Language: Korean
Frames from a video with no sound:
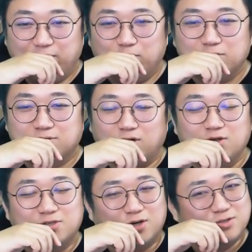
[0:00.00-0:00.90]
모르겠어
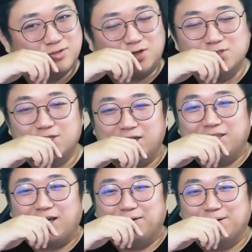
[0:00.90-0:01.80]
저, 저,
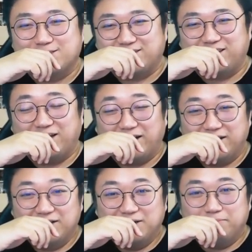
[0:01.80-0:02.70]
전생에 내가 봤을 때
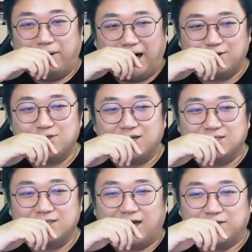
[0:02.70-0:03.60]
마귀
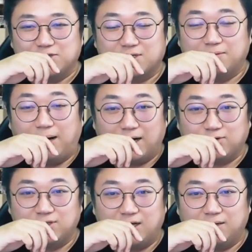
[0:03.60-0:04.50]
같은 게 아니었을까
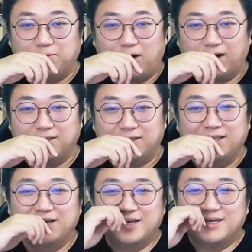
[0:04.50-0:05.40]
마귀나 뭐 약간
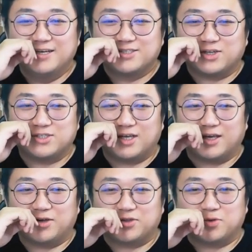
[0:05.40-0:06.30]

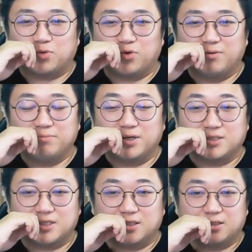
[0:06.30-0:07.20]
전생에 어떤
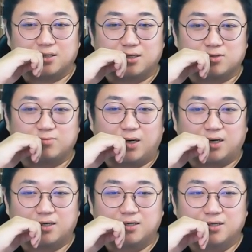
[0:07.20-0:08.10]
돌연변이 이래가지고
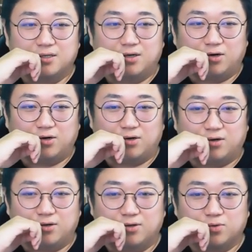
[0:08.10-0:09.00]

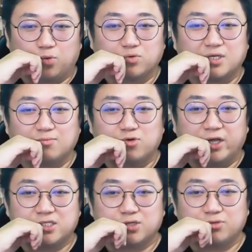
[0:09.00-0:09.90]
막어 농작물
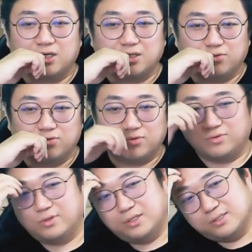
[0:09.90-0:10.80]
해치고 다니고
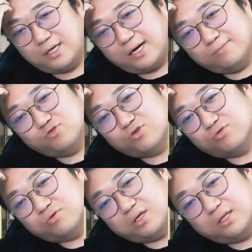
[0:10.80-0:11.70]
사람
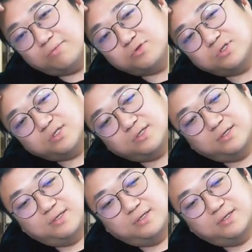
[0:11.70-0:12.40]
죽이고 그랬나 보지